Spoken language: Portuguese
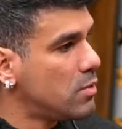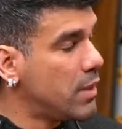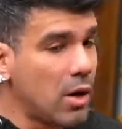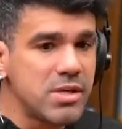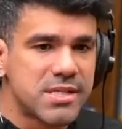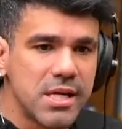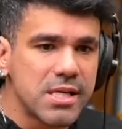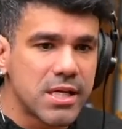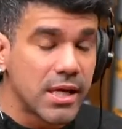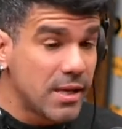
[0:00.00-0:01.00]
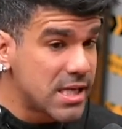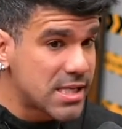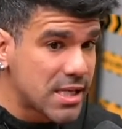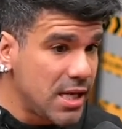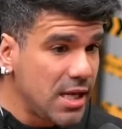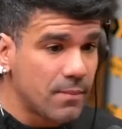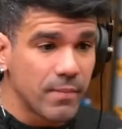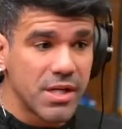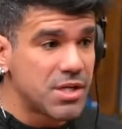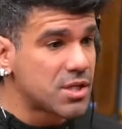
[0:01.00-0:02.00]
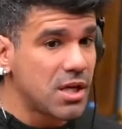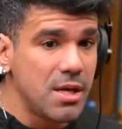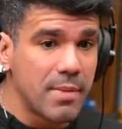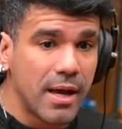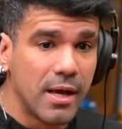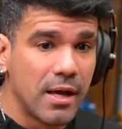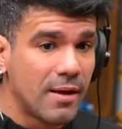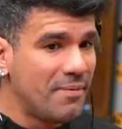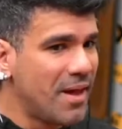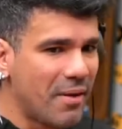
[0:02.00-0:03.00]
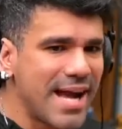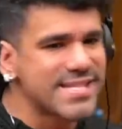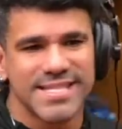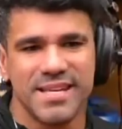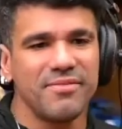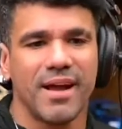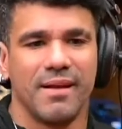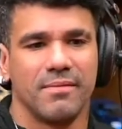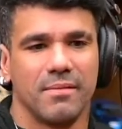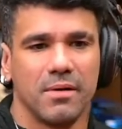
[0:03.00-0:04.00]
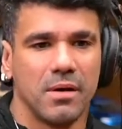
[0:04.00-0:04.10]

Não existe stream, streamer. Não é assim, velho.